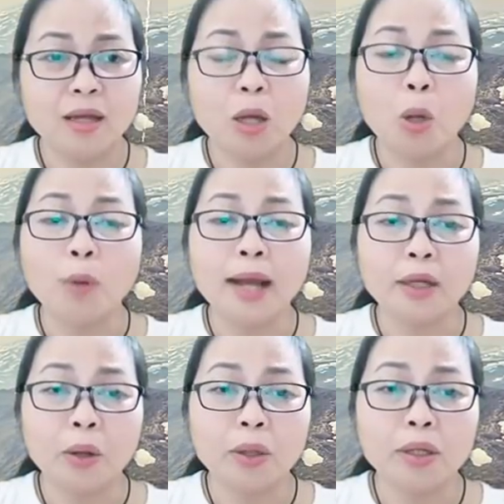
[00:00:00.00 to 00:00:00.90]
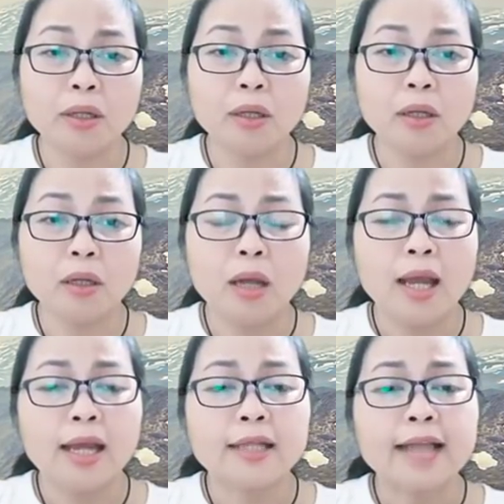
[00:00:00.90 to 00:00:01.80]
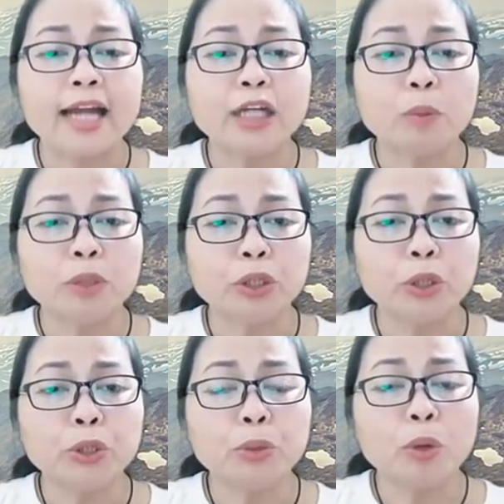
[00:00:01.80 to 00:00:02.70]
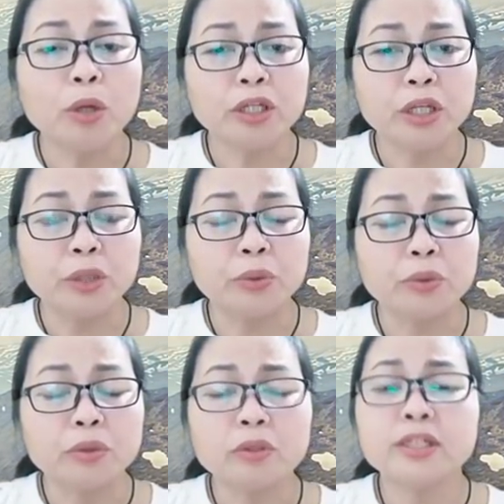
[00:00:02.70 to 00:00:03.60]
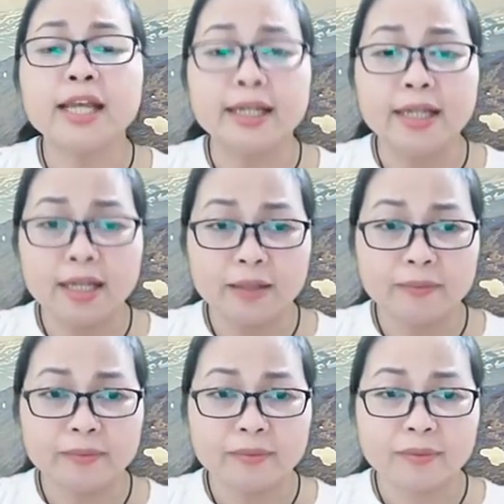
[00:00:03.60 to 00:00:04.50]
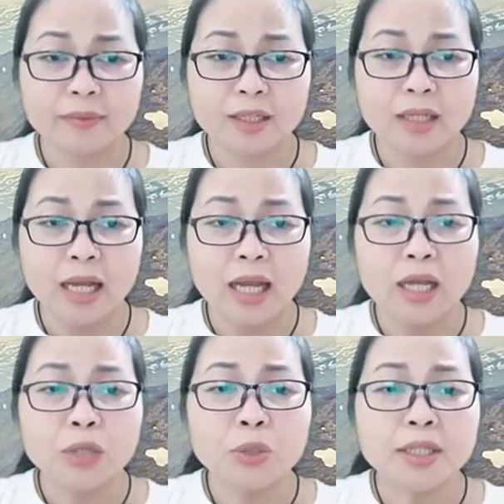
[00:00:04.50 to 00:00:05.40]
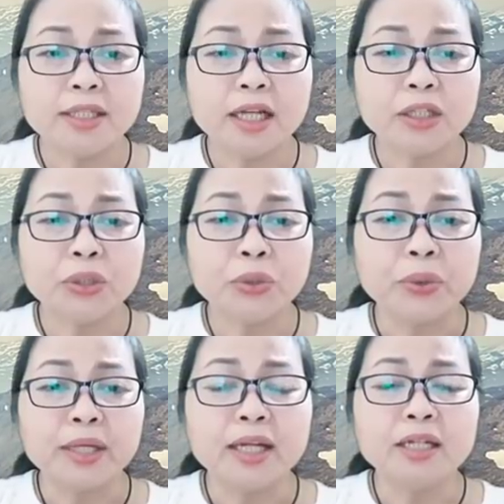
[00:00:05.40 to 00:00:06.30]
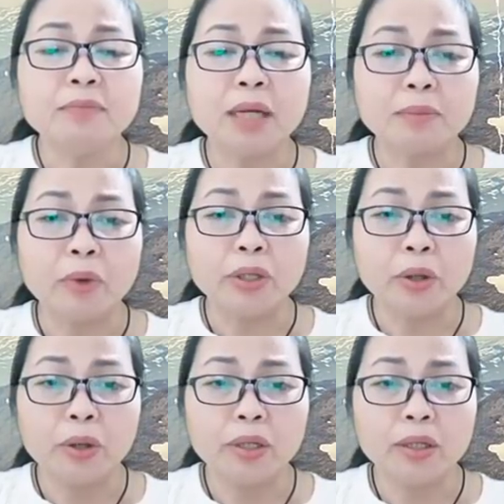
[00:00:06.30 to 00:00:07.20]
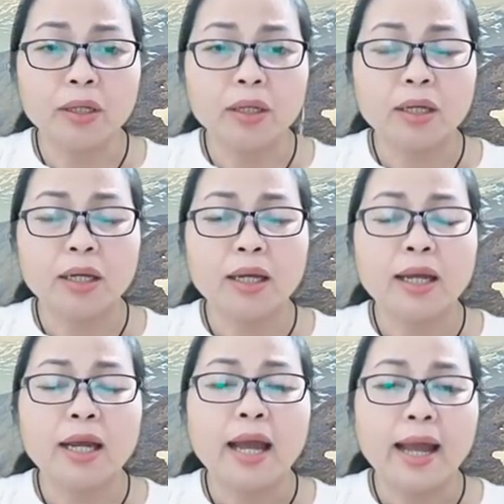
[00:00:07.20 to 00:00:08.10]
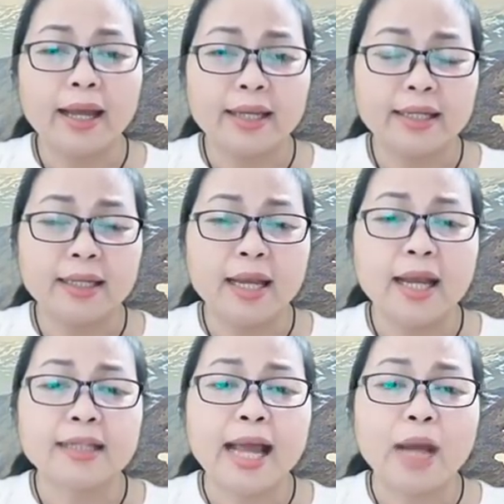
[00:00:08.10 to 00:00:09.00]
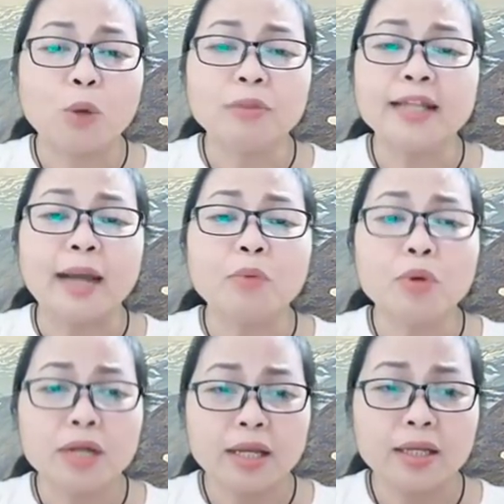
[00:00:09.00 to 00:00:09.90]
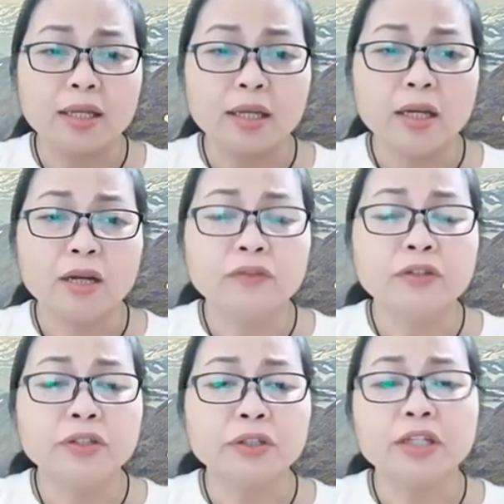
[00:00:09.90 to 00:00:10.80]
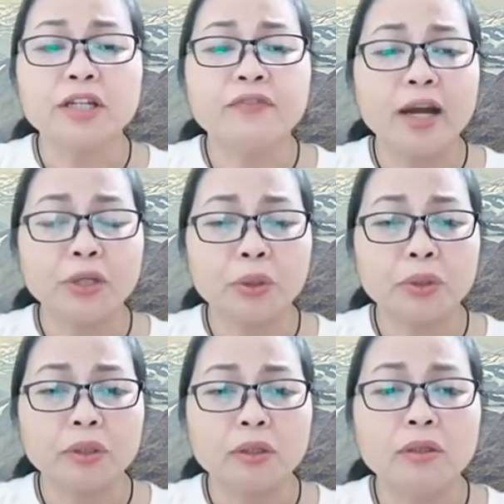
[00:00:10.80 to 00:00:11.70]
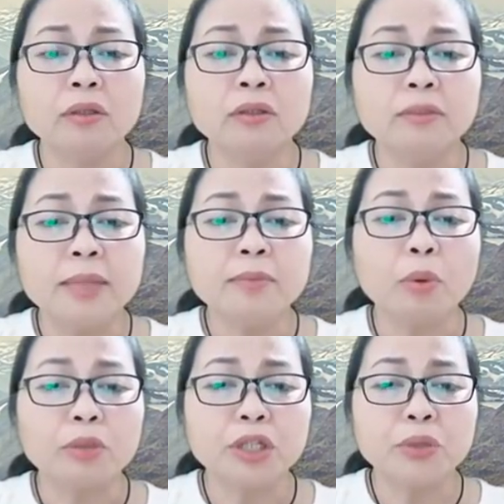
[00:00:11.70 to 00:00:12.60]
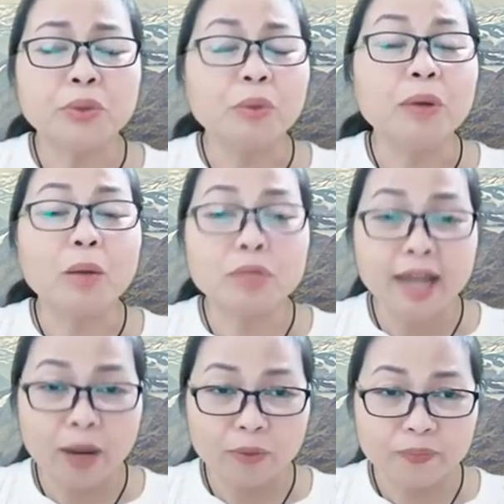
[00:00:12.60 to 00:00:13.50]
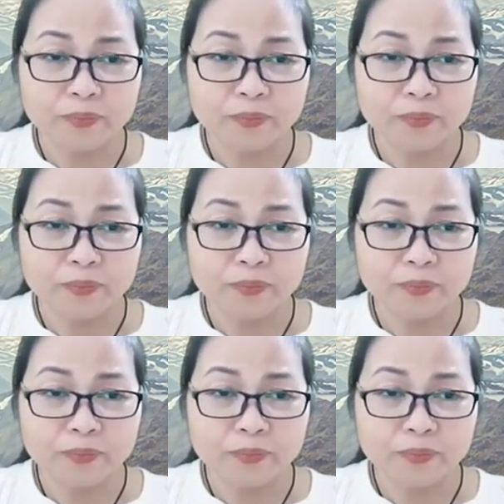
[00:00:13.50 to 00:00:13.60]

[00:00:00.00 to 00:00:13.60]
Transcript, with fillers: Cổ Căn nói: "Ta trong người có chút khó chịu, ngươi dậy đi." Truyền Chân duỗi cái lưng mệt mỏi nói: "Ai, ta cũng chẳng muốn đi, phương trượng đi vắng rồi, lười biếng một xíu cũng không sao."